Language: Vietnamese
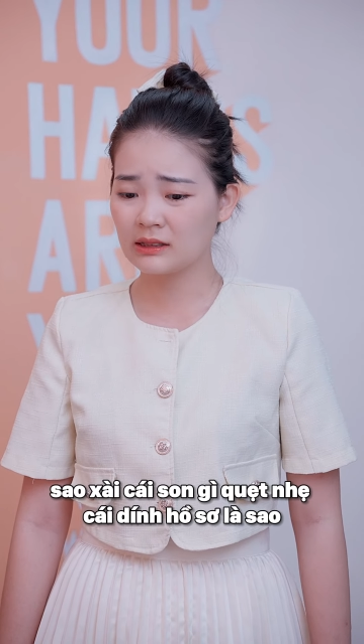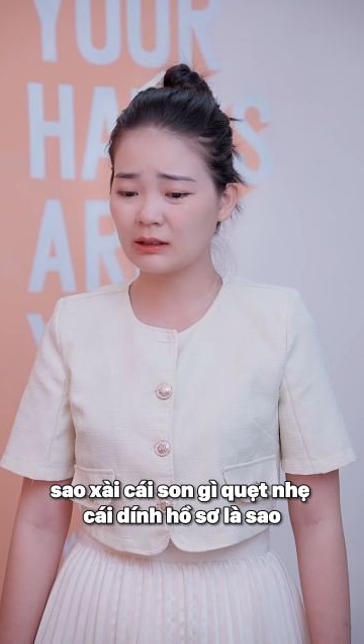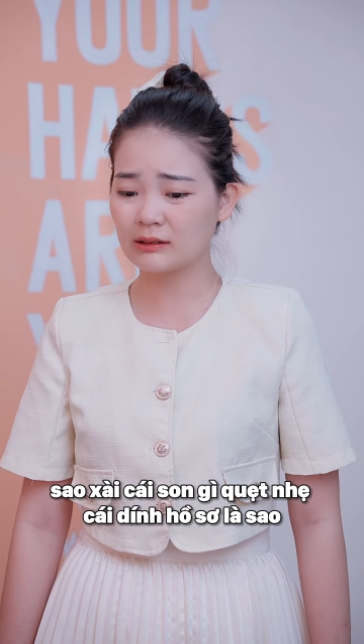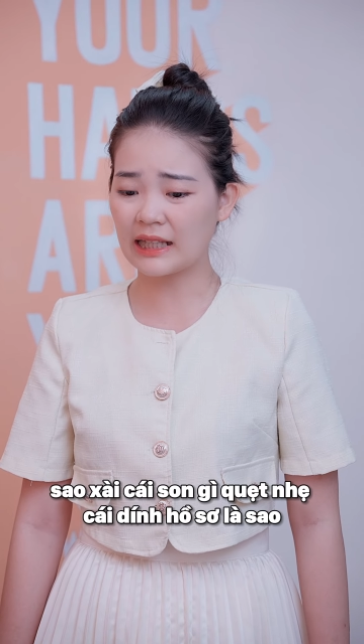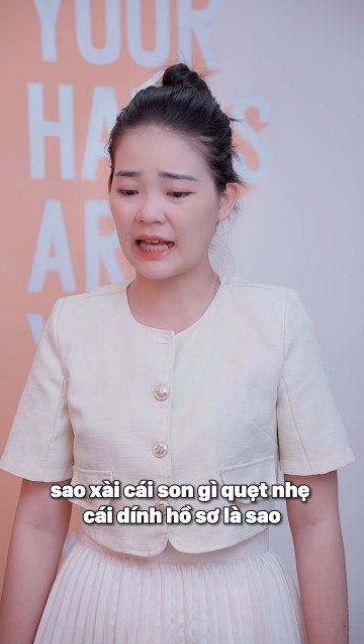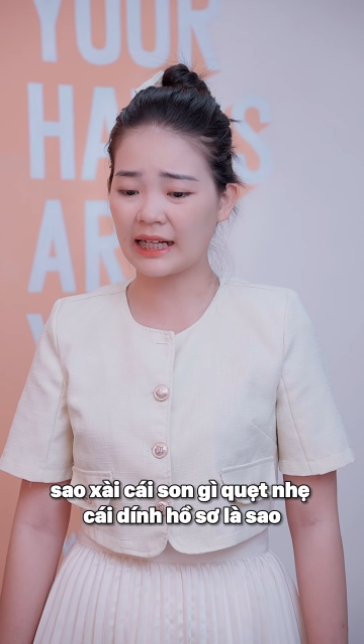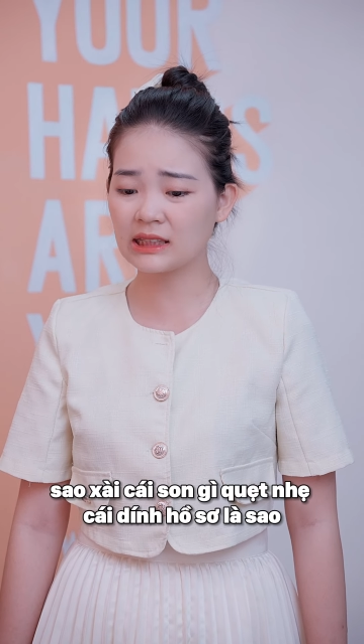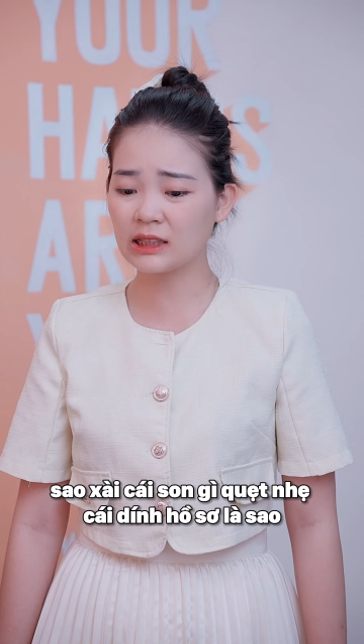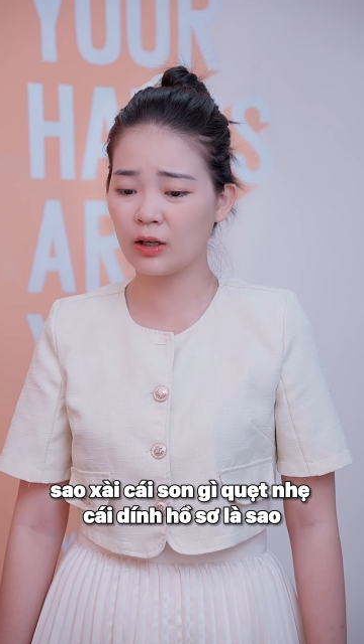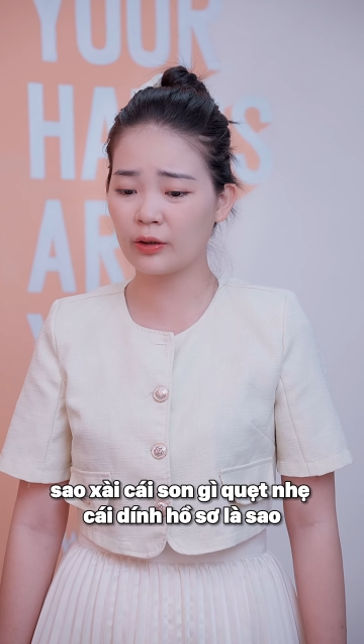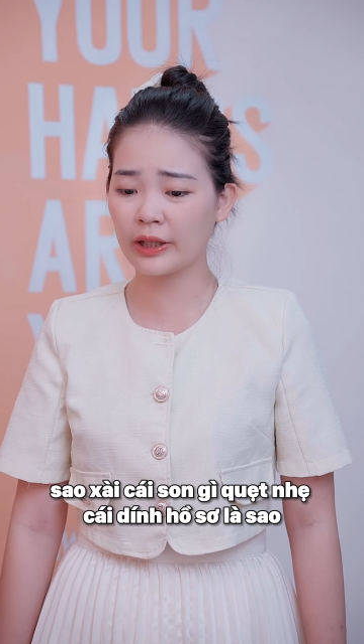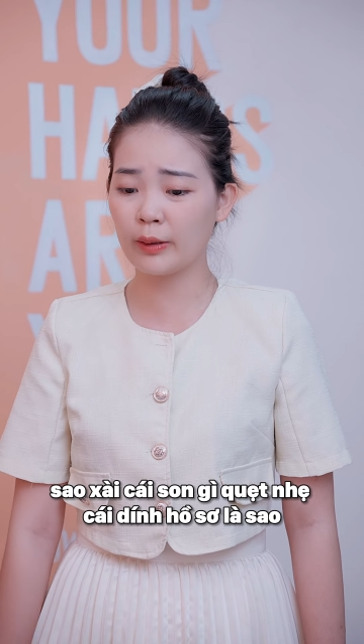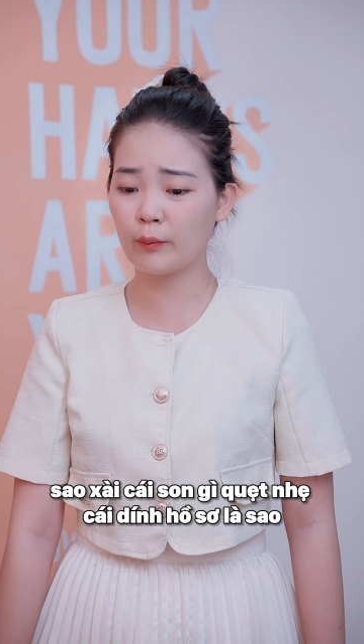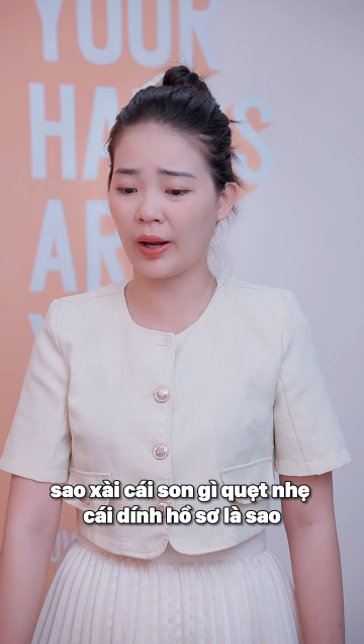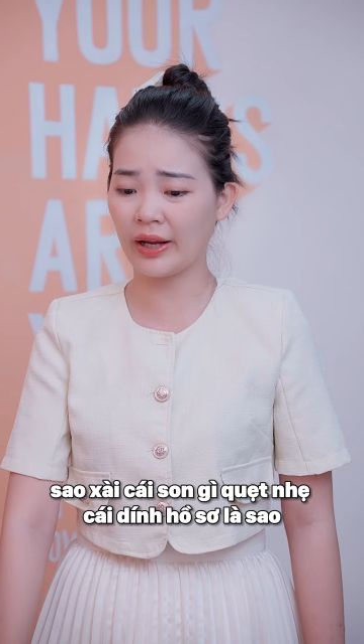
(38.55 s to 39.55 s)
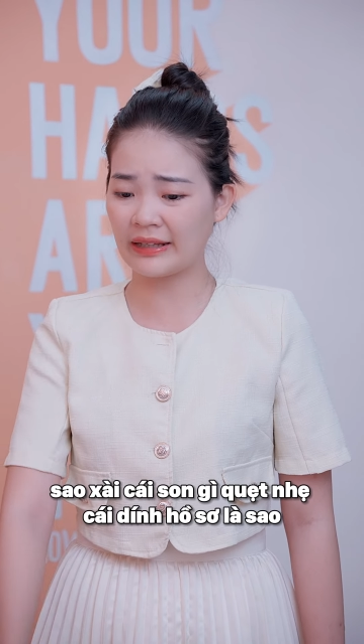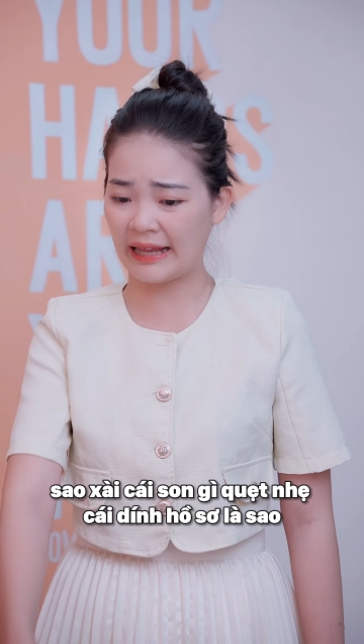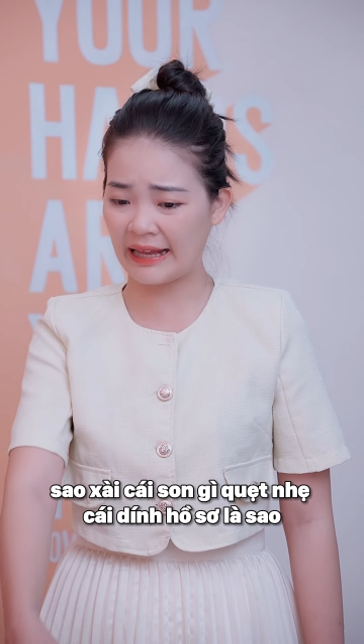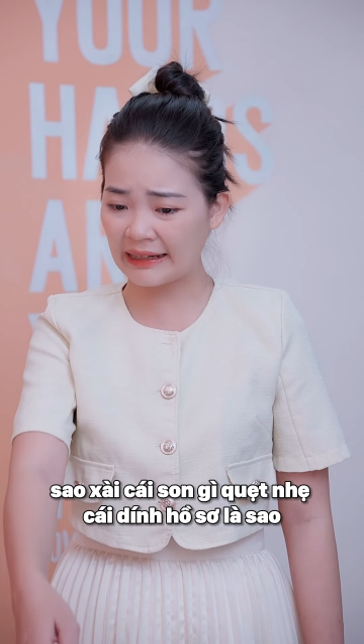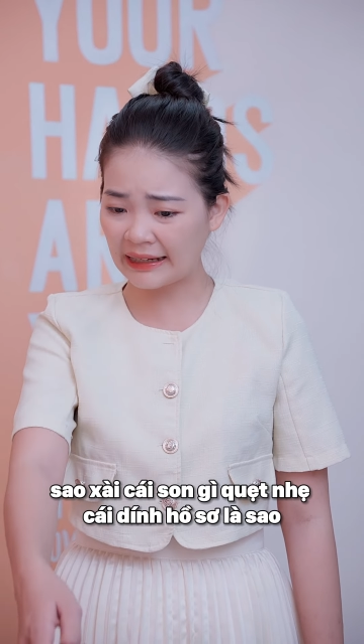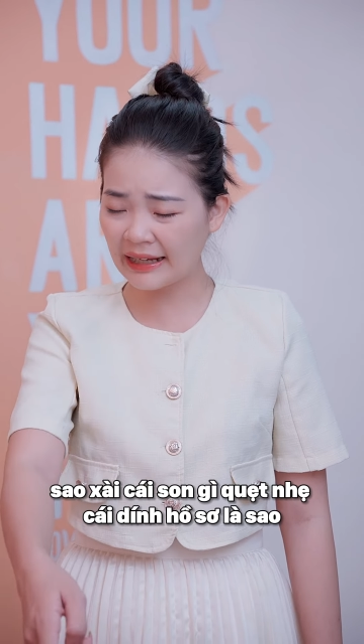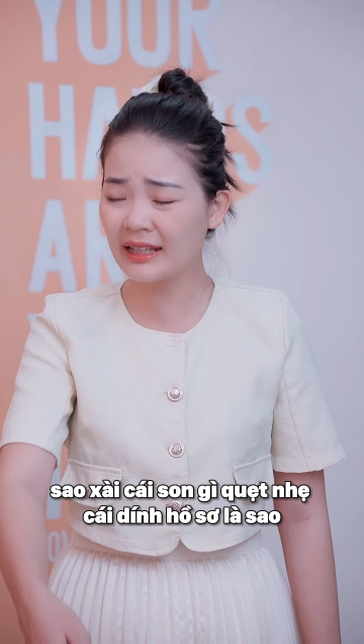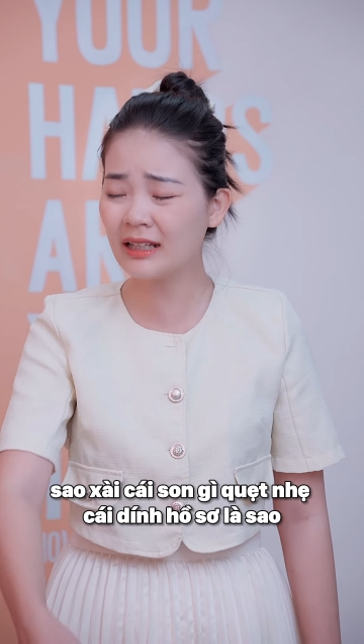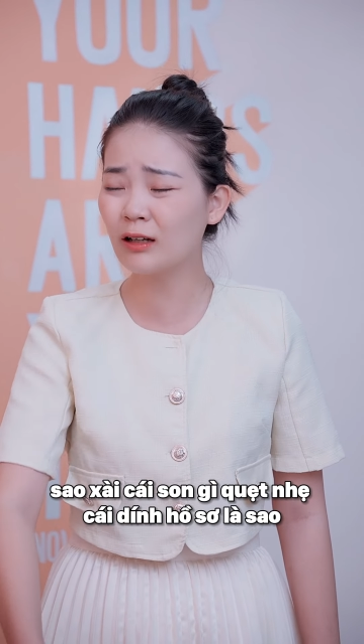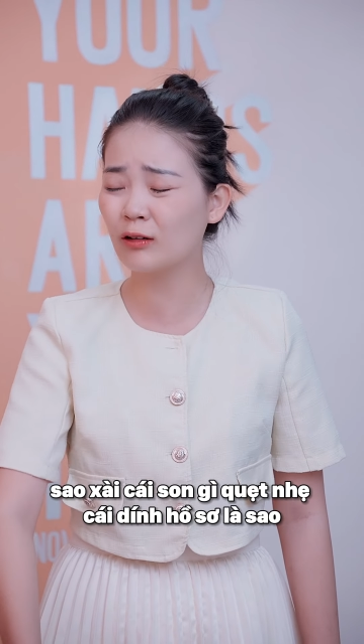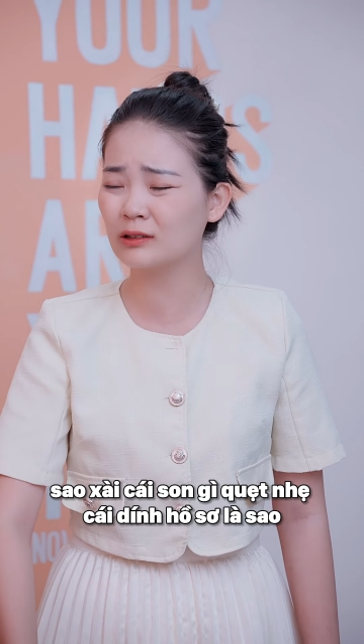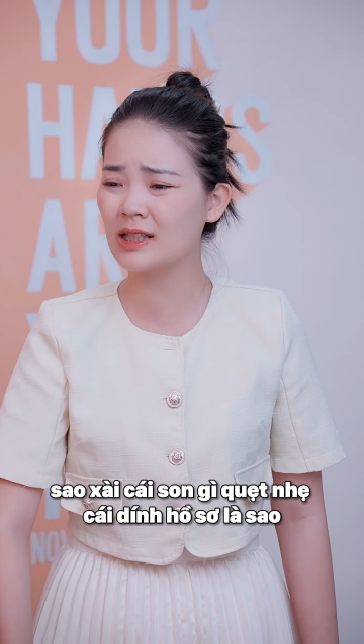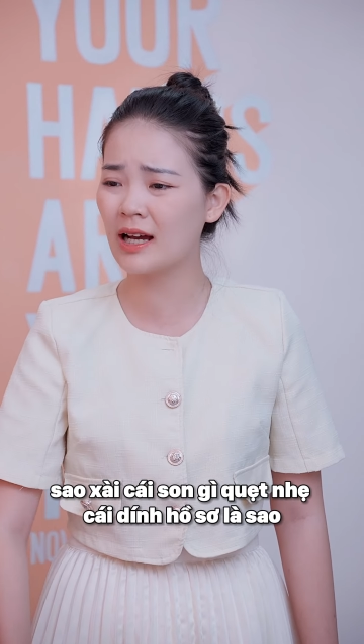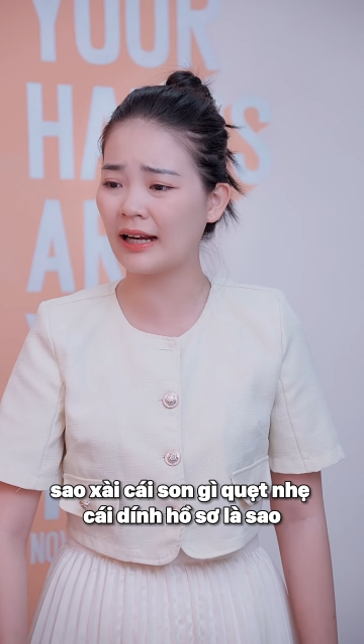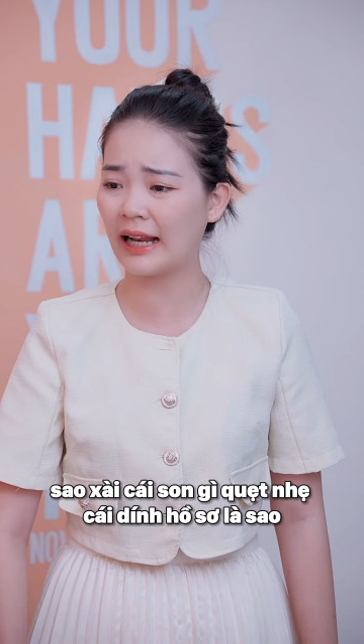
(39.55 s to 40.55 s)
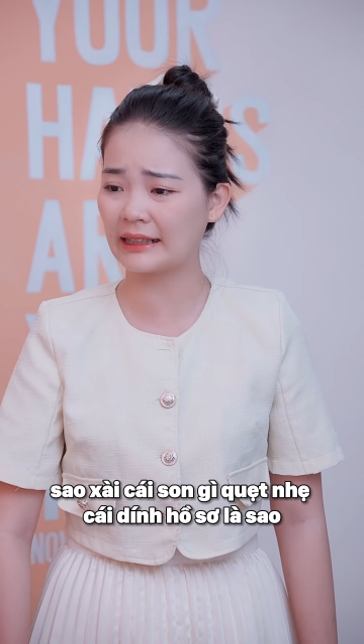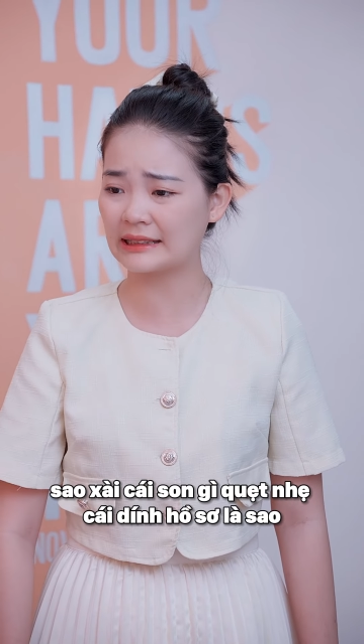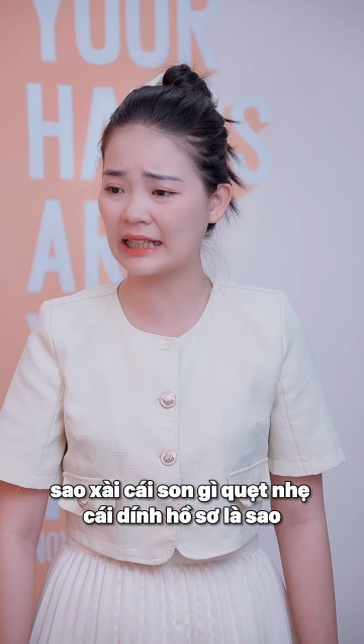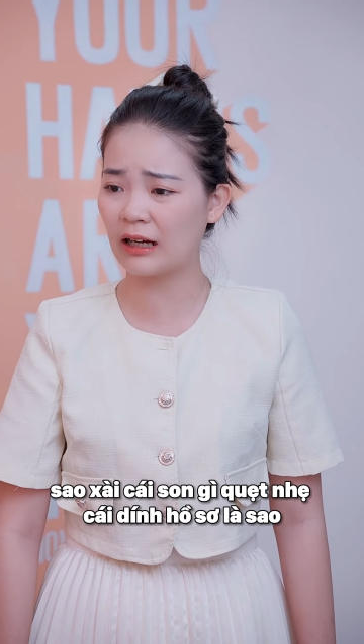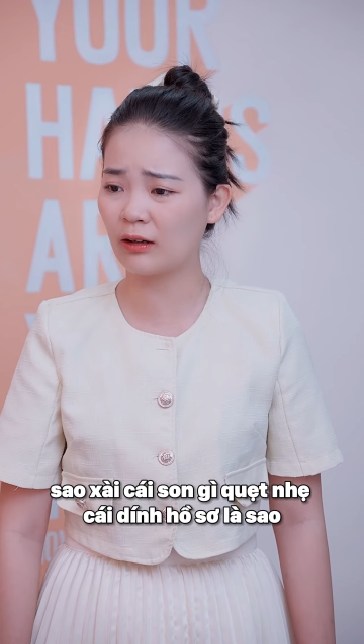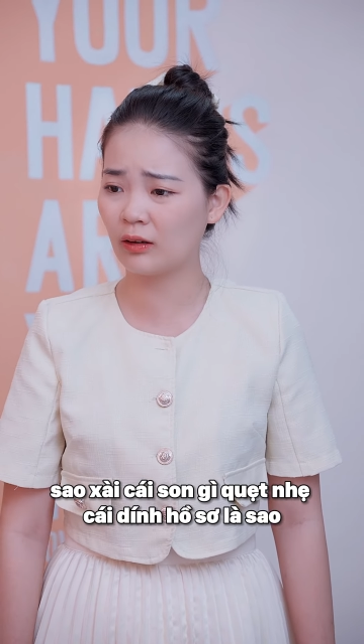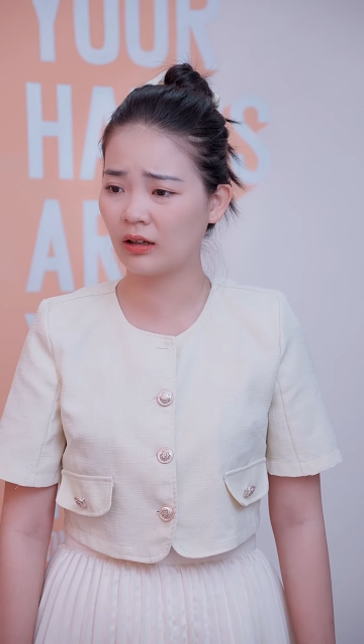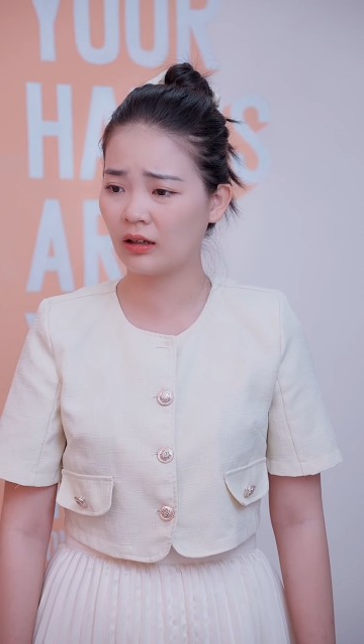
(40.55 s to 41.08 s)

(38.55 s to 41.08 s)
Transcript: Sao xài cái son gì quẹt nhẹ cái dính hồ sơ là làm sao?